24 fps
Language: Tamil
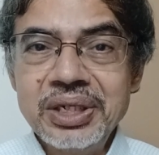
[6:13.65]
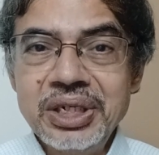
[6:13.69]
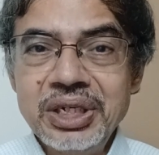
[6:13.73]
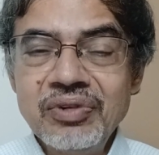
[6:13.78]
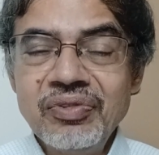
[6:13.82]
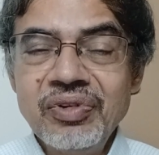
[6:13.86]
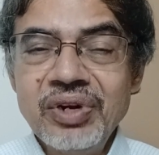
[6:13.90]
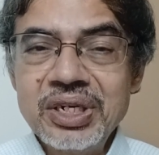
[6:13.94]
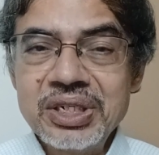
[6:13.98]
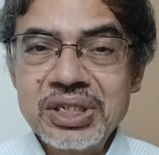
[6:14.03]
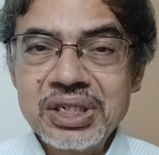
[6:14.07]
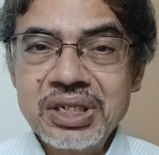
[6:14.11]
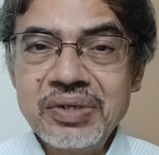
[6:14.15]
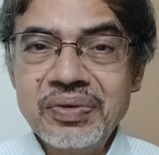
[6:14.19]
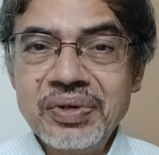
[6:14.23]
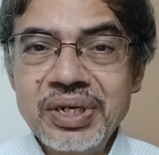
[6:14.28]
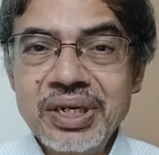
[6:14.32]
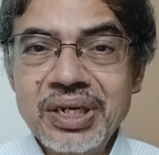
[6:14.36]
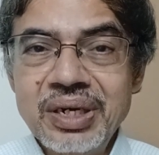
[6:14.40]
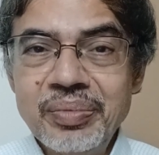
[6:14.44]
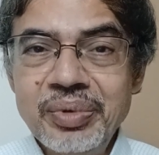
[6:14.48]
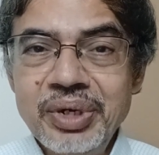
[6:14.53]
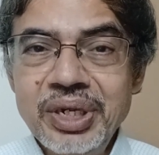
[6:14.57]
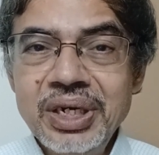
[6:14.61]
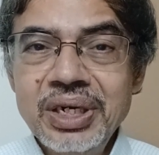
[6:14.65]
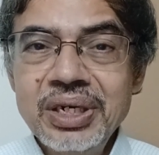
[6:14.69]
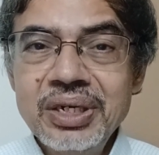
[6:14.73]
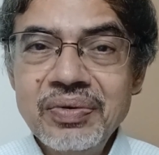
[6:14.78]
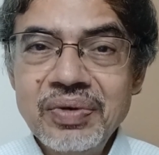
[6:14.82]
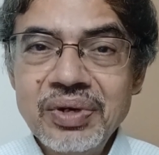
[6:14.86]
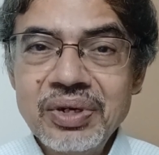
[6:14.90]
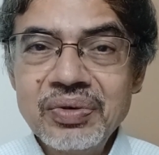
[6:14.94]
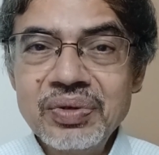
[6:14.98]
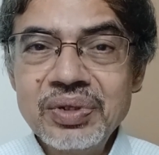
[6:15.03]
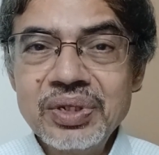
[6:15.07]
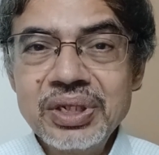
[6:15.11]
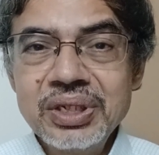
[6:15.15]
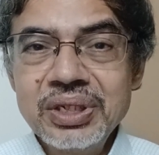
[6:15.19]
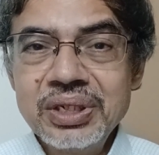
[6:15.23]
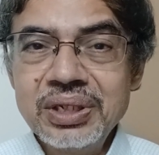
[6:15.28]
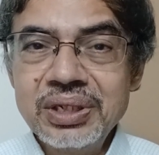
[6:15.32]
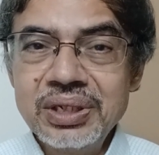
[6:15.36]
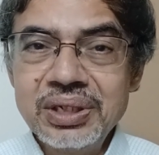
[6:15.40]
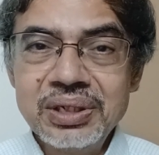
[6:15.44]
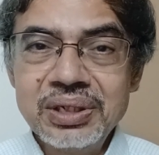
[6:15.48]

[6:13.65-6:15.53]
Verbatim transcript: இன்ஃப்ளேஷனை விட அப்படின்னு அவர் வந்து